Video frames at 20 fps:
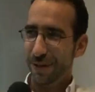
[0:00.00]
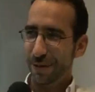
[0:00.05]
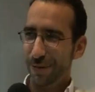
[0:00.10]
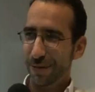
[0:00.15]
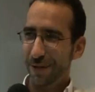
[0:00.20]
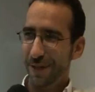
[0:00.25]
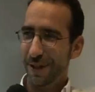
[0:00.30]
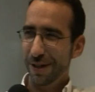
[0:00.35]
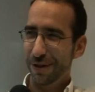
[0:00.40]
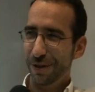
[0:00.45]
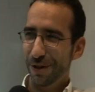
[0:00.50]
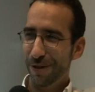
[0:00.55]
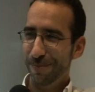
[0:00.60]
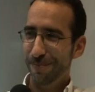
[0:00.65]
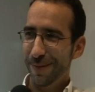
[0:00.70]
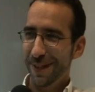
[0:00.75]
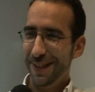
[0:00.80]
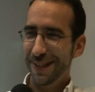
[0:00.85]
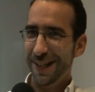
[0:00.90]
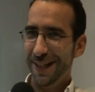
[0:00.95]
Donc c'est le Club
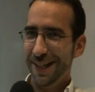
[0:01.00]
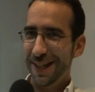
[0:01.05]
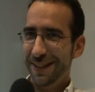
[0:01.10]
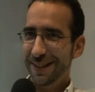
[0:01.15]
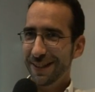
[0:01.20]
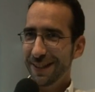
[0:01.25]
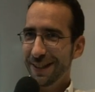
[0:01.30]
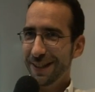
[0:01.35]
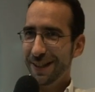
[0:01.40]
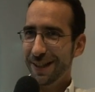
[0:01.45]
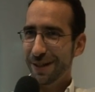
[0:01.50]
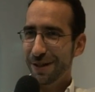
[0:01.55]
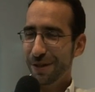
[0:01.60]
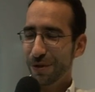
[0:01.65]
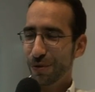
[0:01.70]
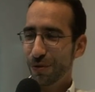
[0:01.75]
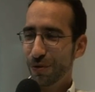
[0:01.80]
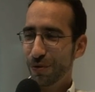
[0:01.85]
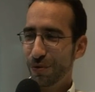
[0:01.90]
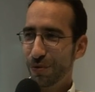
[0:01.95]
Med d'Agadir,
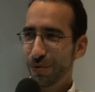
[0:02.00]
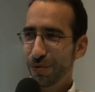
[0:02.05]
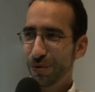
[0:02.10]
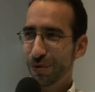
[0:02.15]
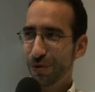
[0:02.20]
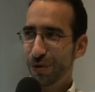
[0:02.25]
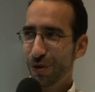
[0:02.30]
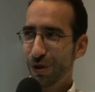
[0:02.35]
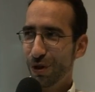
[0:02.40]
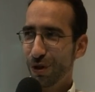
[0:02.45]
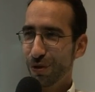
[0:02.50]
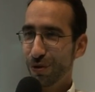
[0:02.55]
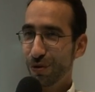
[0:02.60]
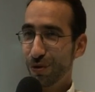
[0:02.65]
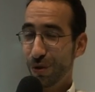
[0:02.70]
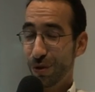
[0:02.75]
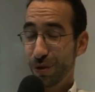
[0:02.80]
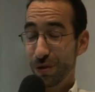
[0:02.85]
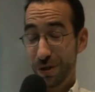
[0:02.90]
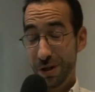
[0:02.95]
coup de cœur
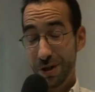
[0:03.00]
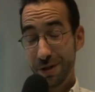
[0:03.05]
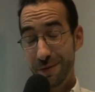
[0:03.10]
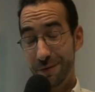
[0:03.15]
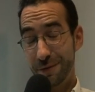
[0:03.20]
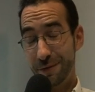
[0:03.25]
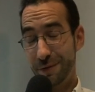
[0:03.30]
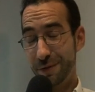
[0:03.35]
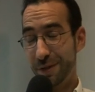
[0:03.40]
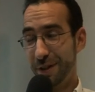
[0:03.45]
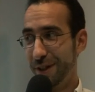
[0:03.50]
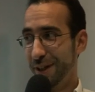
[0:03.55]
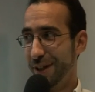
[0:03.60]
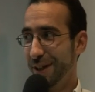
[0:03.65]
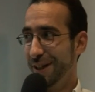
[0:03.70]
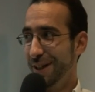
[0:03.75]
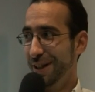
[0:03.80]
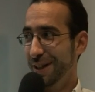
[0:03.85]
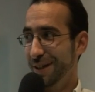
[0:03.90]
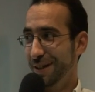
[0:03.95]
sur le golf, qui
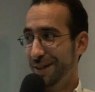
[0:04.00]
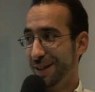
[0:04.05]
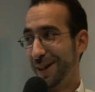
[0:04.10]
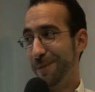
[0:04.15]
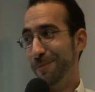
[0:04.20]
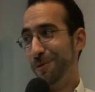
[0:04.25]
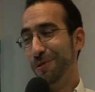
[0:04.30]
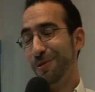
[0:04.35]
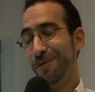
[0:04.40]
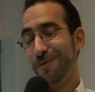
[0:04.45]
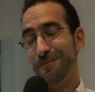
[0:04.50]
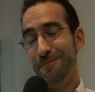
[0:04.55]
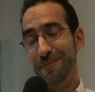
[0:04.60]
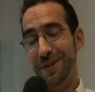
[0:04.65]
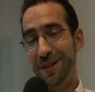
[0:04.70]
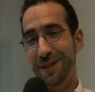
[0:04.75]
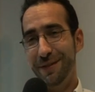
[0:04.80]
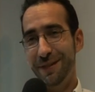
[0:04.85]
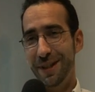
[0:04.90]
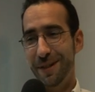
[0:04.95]
est très beau,
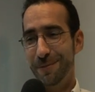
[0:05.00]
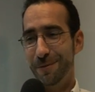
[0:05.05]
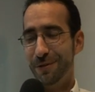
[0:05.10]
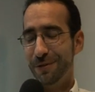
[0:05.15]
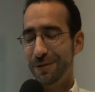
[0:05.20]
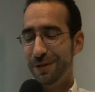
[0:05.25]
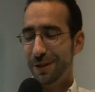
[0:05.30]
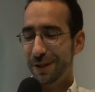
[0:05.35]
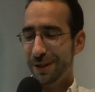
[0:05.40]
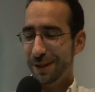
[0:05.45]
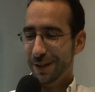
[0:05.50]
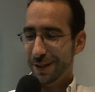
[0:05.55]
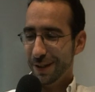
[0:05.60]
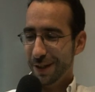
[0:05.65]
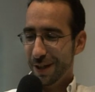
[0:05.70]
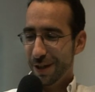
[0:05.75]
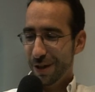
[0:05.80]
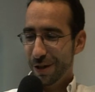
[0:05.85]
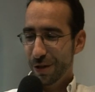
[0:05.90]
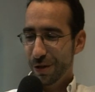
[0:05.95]
bien évidemment.
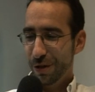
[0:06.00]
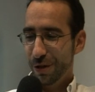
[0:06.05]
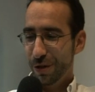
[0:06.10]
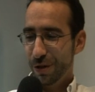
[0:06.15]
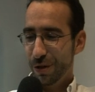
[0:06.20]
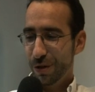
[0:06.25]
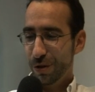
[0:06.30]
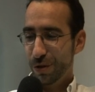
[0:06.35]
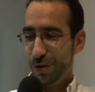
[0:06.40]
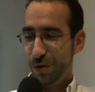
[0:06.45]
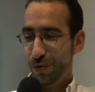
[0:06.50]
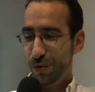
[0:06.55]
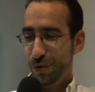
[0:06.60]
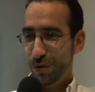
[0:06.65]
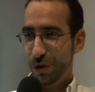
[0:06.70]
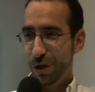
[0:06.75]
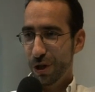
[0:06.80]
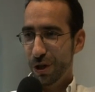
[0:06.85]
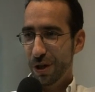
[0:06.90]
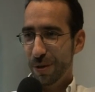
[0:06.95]
Euh, coup de
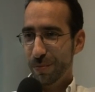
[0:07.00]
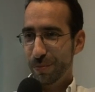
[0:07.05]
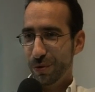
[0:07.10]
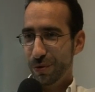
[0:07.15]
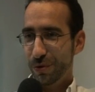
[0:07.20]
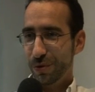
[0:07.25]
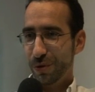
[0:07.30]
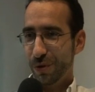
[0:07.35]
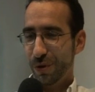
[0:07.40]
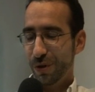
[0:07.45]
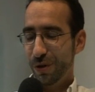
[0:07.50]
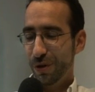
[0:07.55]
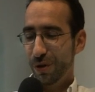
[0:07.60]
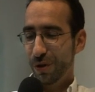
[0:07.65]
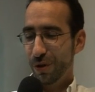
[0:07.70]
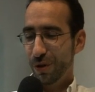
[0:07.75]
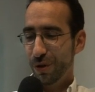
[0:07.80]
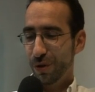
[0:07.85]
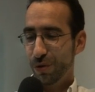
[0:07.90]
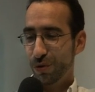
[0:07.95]
gueule un peu
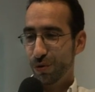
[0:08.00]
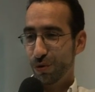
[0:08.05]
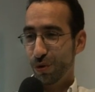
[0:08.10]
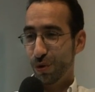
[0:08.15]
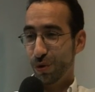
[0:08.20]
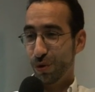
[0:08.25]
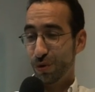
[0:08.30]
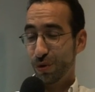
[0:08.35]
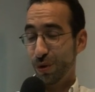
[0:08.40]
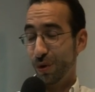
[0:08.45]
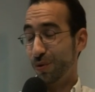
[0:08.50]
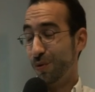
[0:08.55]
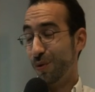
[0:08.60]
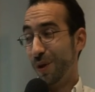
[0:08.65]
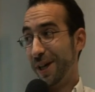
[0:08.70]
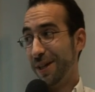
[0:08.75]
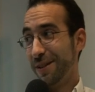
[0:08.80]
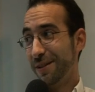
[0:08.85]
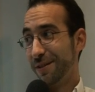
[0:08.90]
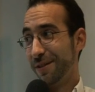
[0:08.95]
euh, sur, sur, tout le
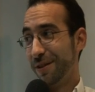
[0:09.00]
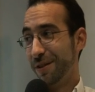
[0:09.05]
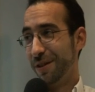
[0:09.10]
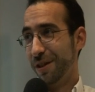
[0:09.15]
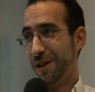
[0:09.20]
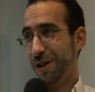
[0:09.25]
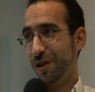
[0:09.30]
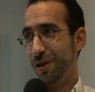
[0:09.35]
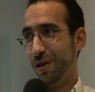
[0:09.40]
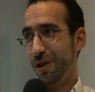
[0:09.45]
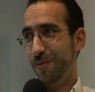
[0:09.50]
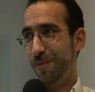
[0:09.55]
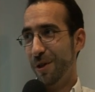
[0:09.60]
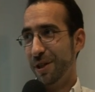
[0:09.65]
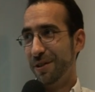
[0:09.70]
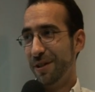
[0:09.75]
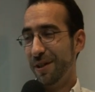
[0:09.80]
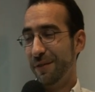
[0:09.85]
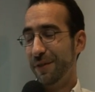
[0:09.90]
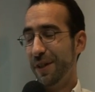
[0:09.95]
reste, c'était un club
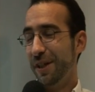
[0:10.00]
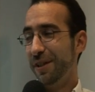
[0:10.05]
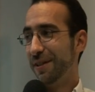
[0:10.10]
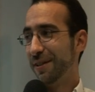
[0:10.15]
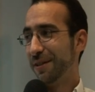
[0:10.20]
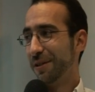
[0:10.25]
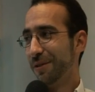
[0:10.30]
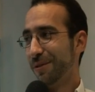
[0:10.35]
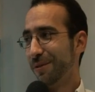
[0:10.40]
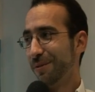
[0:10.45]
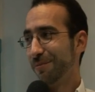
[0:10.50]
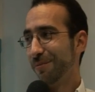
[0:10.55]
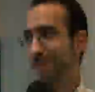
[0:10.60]
assez vieillissant.